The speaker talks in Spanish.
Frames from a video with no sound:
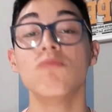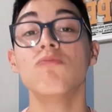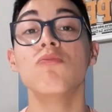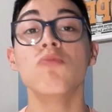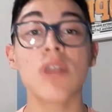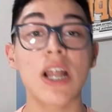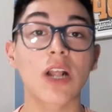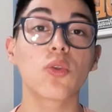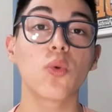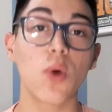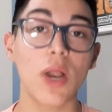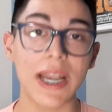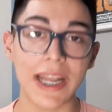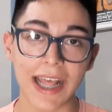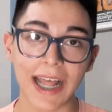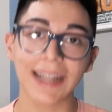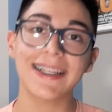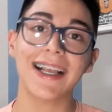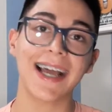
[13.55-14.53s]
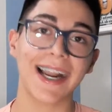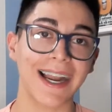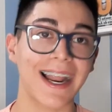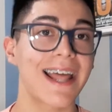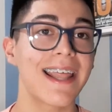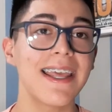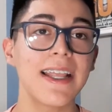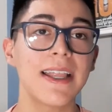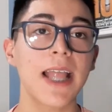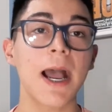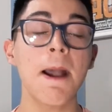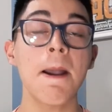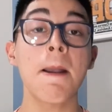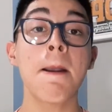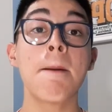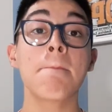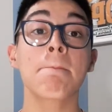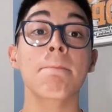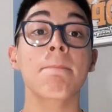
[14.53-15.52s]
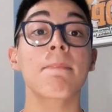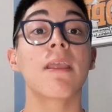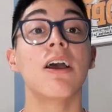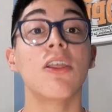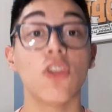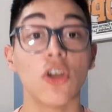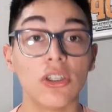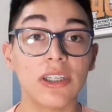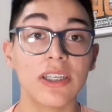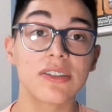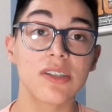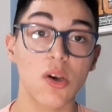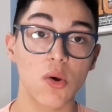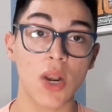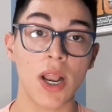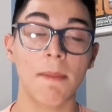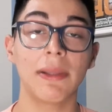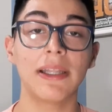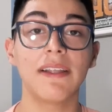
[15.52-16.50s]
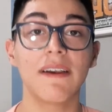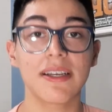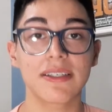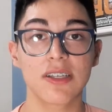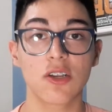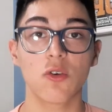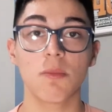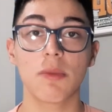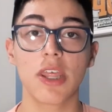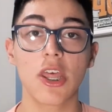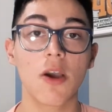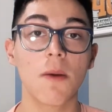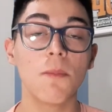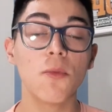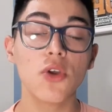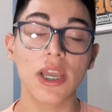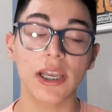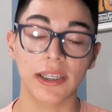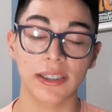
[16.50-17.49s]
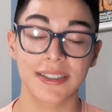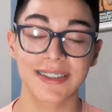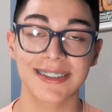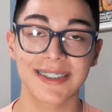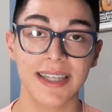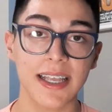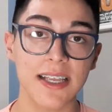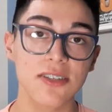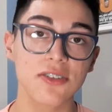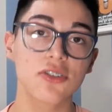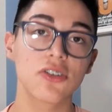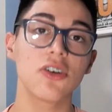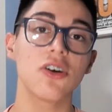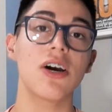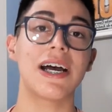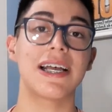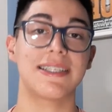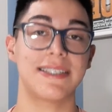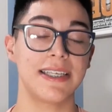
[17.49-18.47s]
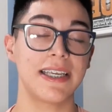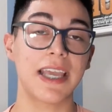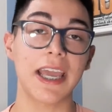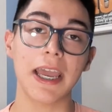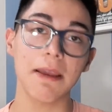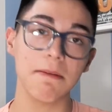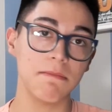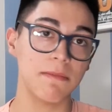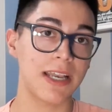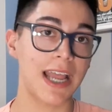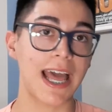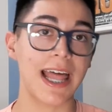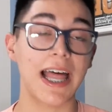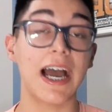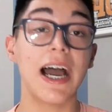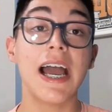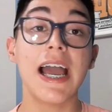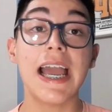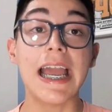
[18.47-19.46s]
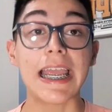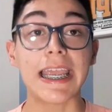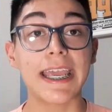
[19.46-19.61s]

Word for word: una actualidad cargadita donde seguramente va a ser un video muy extenso, así que nada,